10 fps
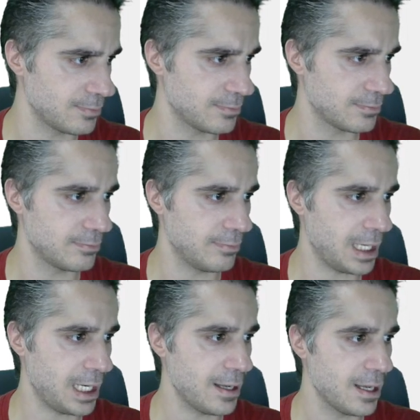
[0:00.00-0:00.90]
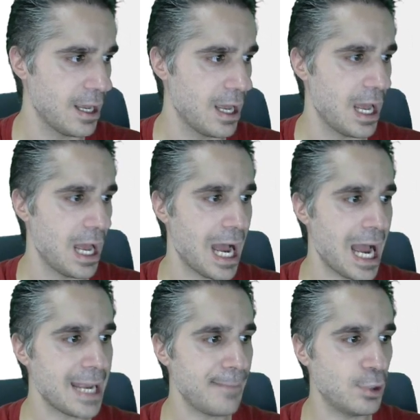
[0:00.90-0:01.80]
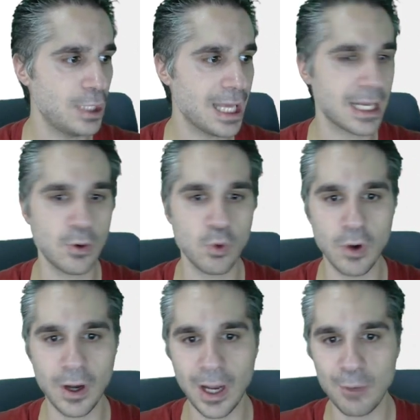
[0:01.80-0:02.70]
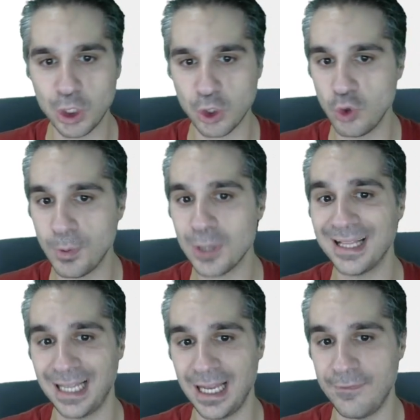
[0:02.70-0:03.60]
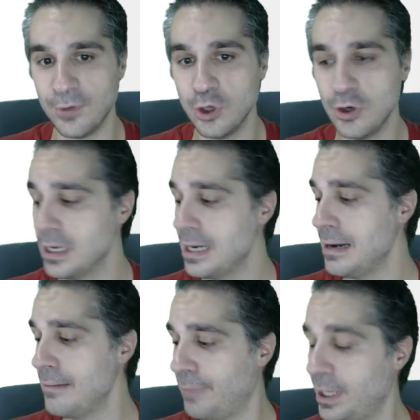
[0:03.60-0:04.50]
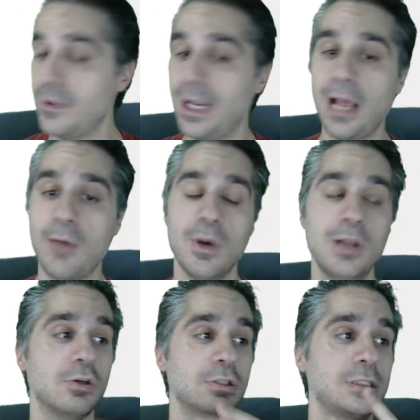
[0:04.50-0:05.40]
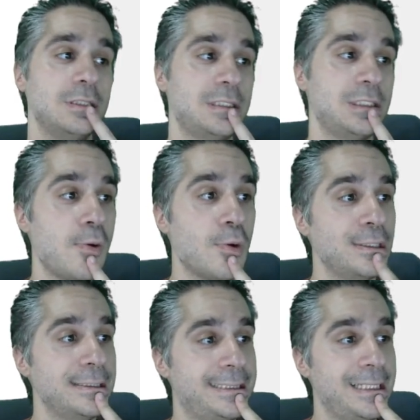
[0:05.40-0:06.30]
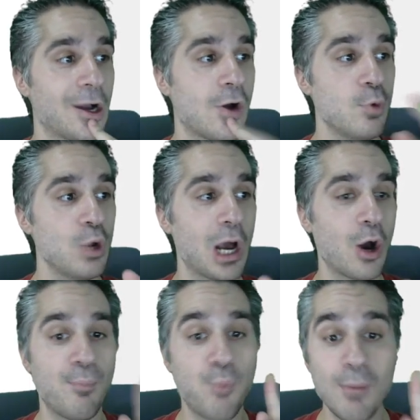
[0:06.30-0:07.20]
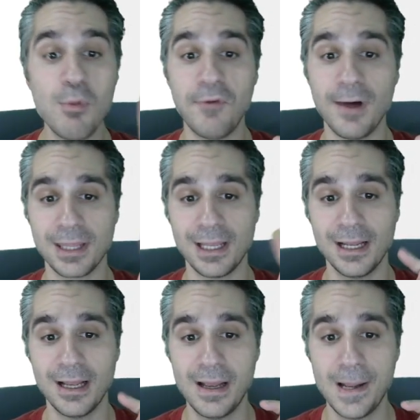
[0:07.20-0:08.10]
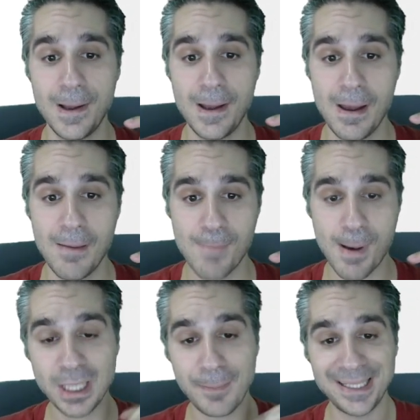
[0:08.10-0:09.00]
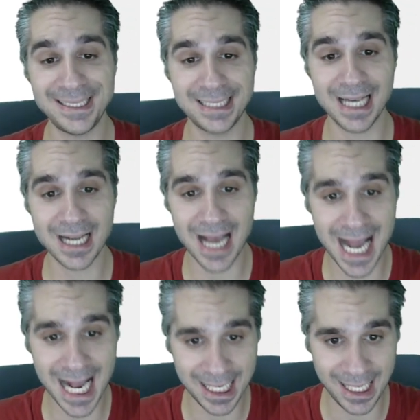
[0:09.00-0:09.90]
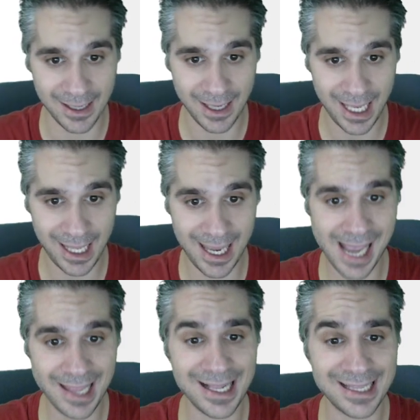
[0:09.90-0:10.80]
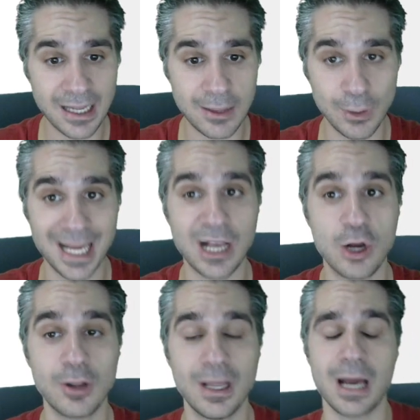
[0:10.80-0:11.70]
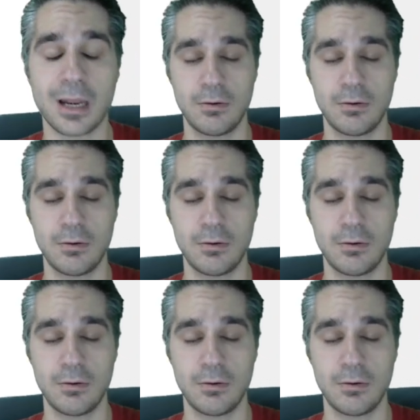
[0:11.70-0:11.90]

¿vale? Hay que poner nuestro número de teléfono, pero diréis, bueno, si no vivo en China, ¿cómo lo hago? Pues muy fácil. Vamos a pinchar aquí, en esta letra azul, es recordar,